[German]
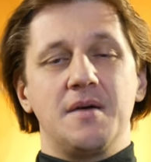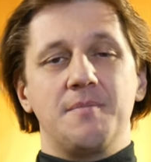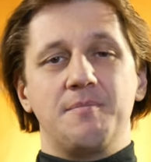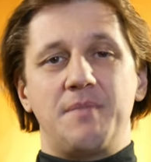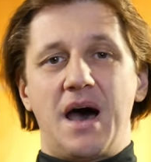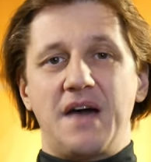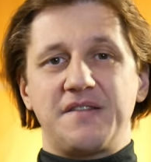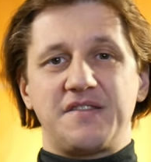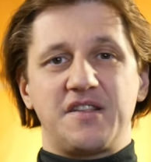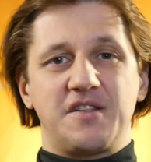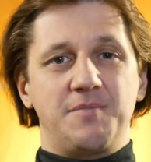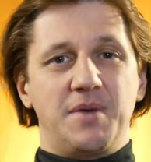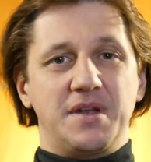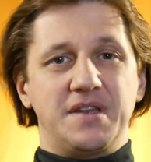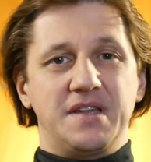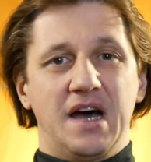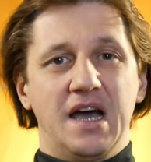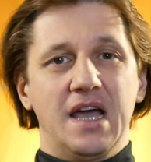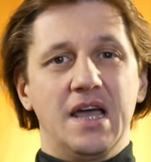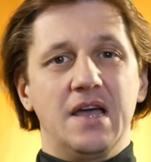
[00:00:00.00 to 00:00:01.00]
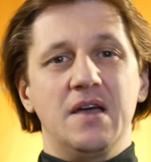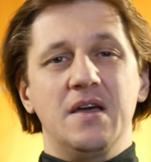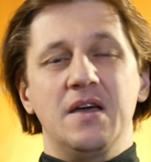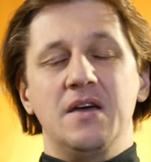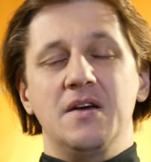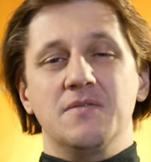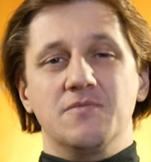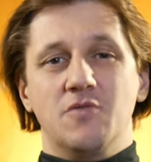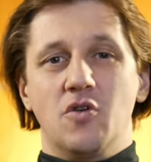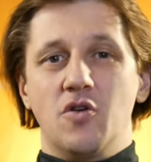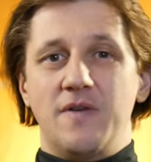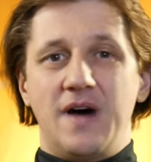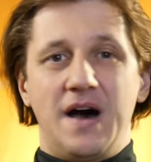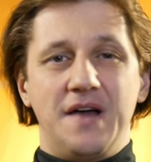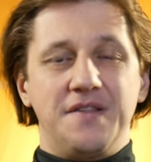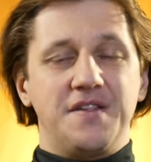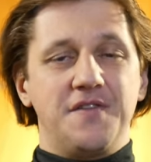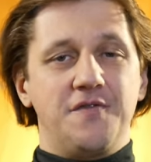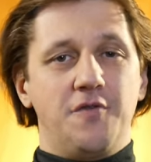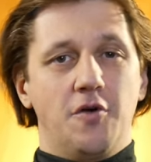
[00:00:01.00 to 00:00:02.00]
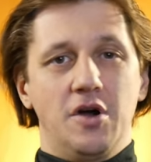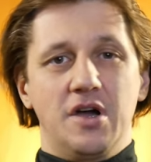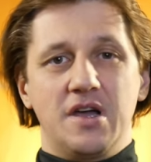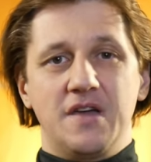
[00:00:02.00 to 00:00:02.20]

Basispartei, wo waren sie vorher